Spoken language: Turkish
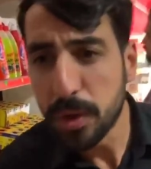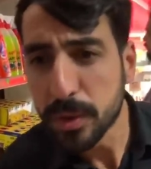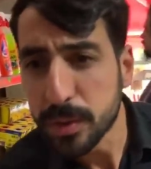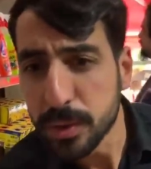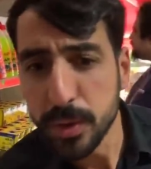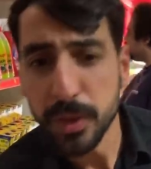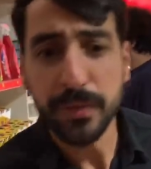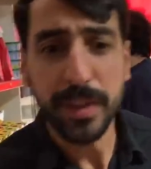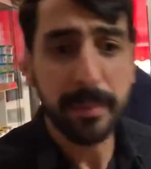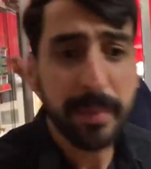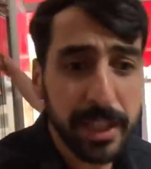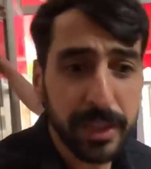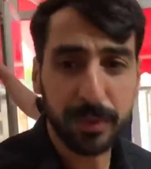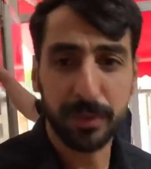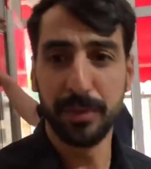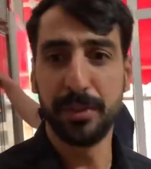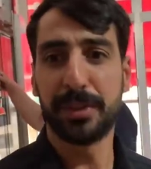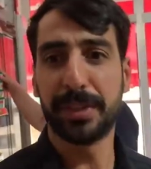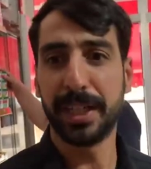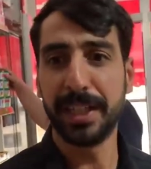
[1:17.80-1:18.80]
10 kuruş ve 5
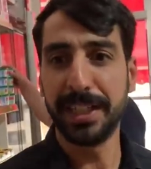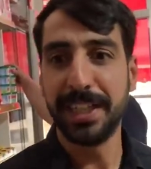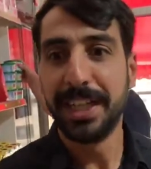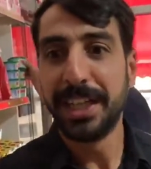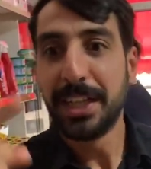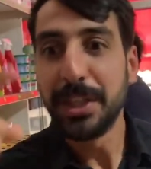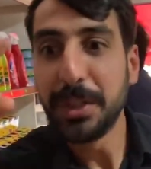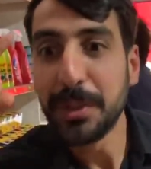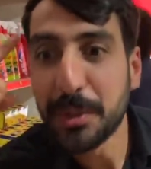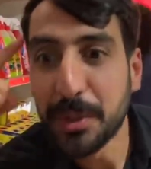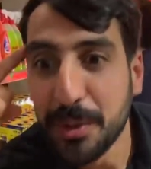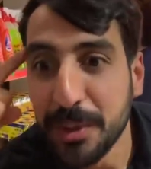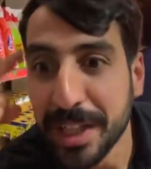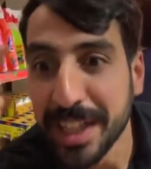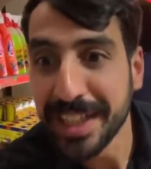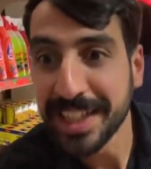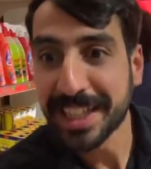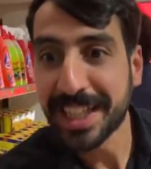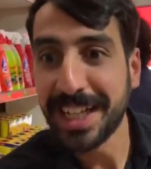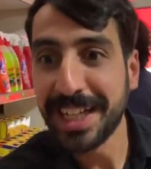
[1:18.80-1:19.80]
kuruşları
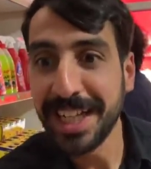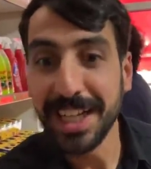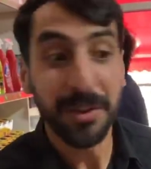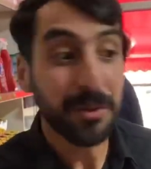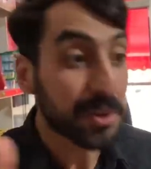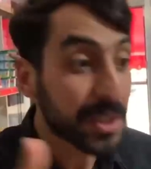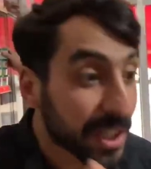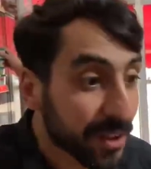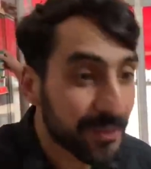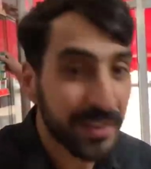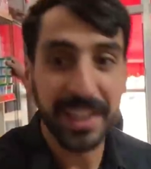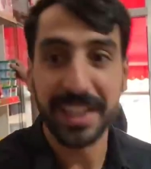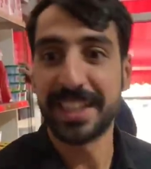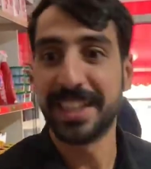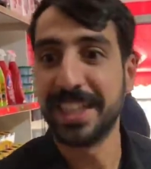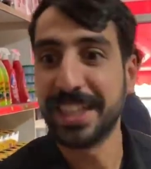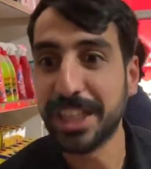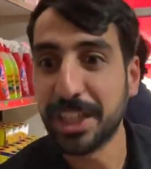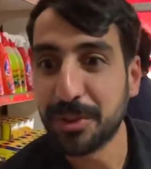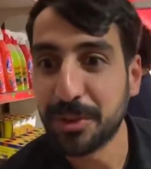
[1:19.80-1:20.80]
250 TL'ye hurda
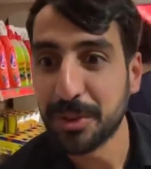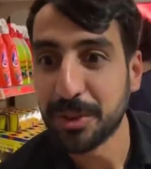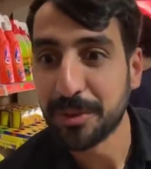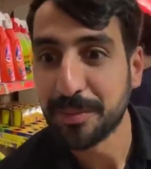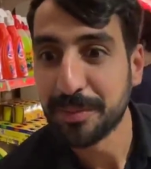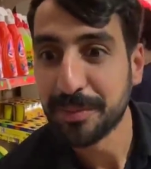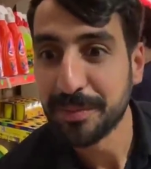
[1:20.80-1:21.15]
fiyatına satıyorum.